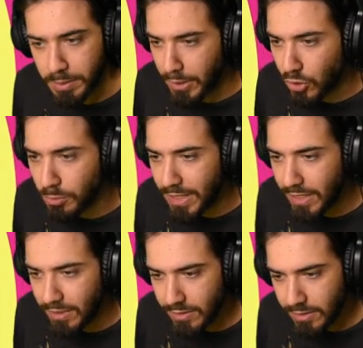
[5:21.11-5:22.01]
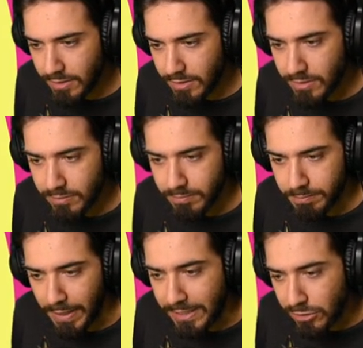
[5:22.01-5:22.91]
Per come
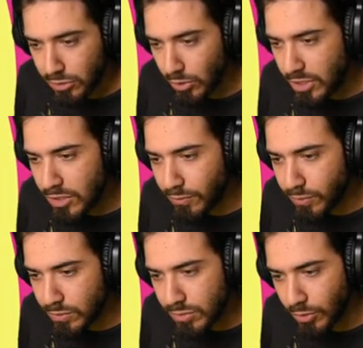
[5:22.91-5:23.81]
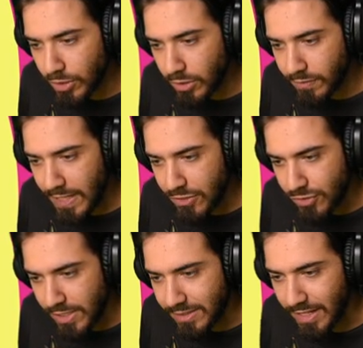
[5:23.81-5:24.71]
penso io funzionino i viaggi nel